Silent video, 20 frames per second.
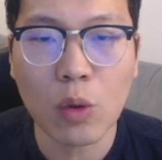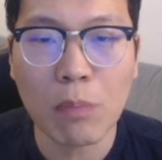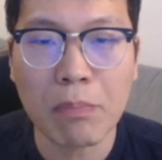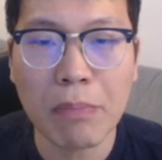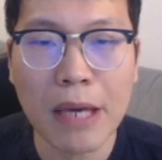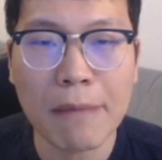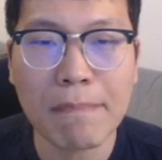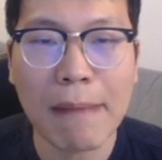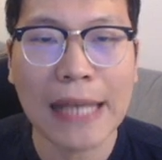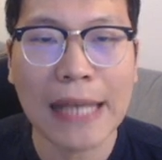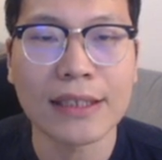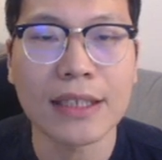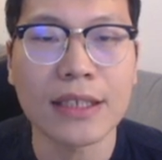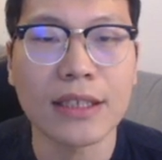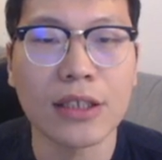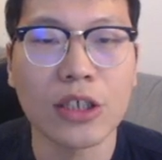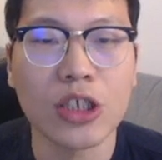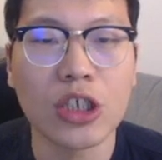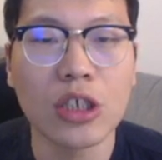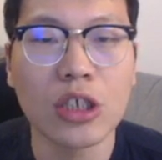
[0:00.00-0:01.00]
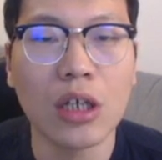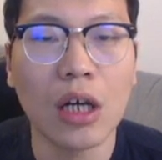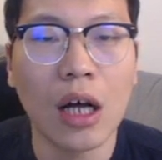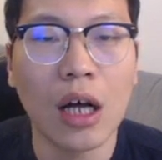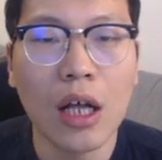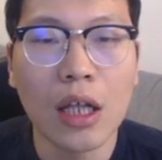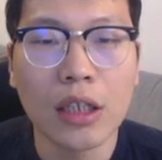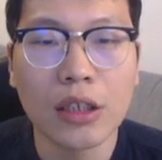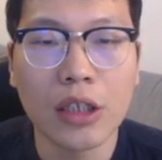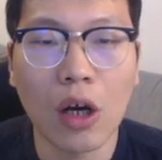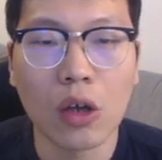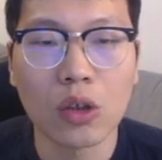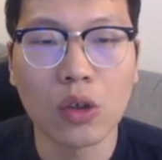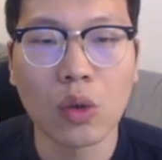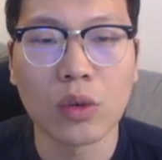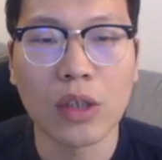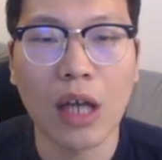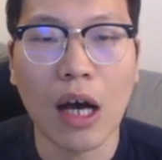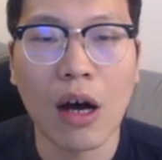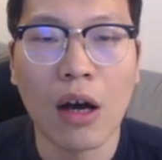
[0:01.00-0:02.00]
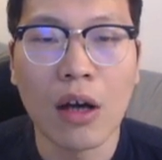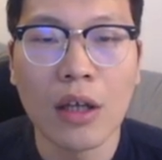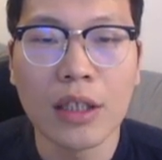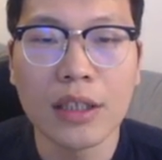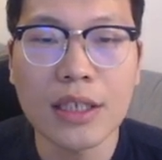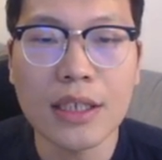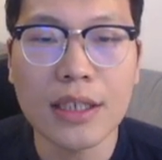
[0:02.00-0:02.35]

准备把自己的车调动到